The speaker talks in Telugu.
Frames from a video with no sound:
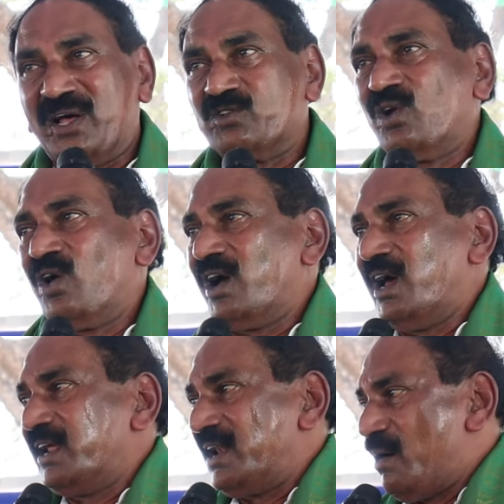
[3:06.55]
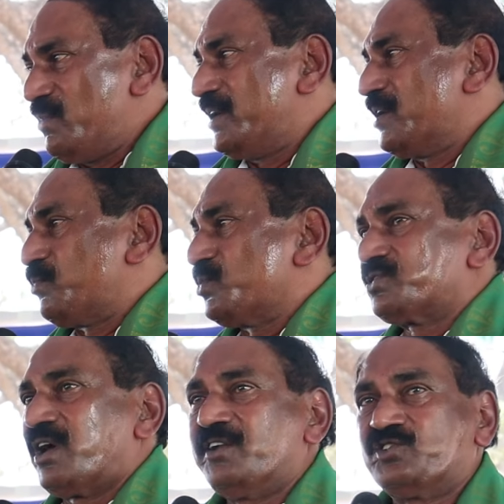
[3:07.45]
పదవుల్లో కానీ నామినేటెడ్
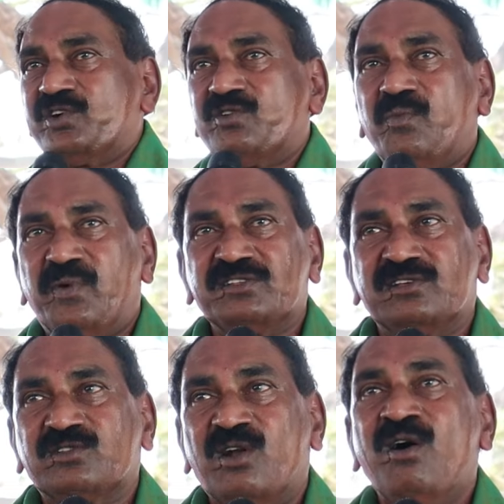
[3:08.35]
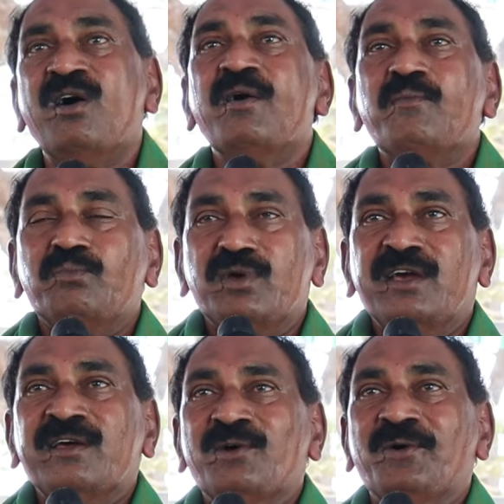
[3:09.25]
పోస్టులు ఇచ్చేటువంటి పరిస్థితిలో
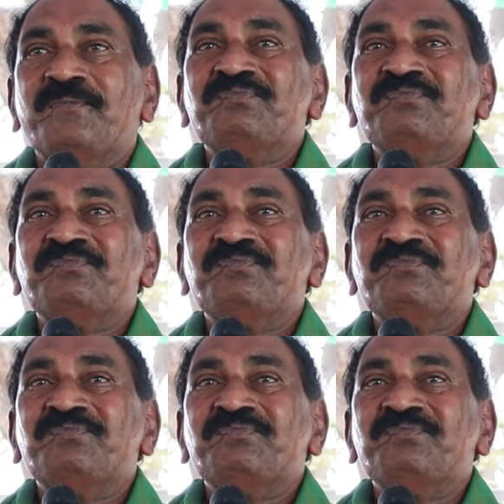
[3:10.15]
మీరు